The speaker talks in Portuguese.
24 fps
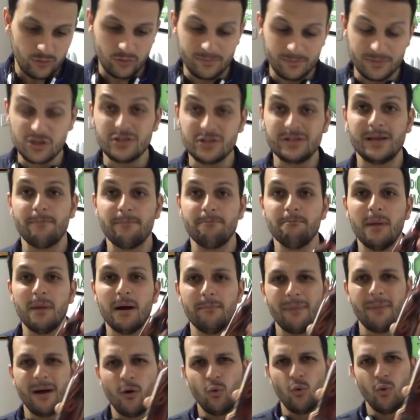O nome disso é
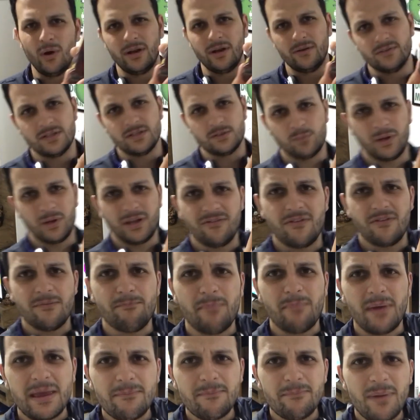ruana. Vocês podem ver
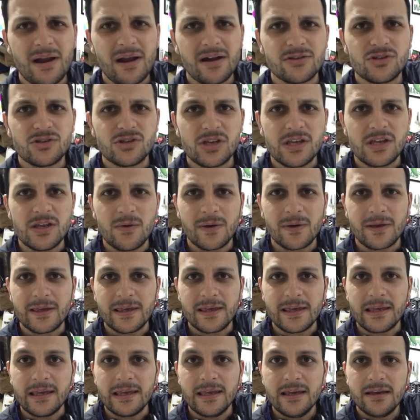bem pertinho
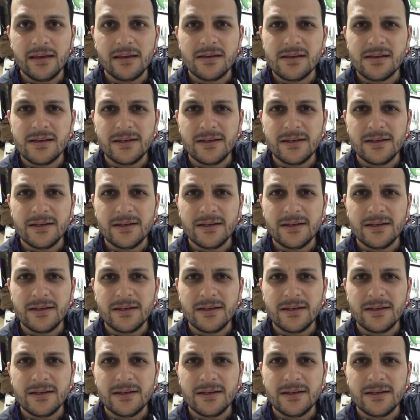aqui.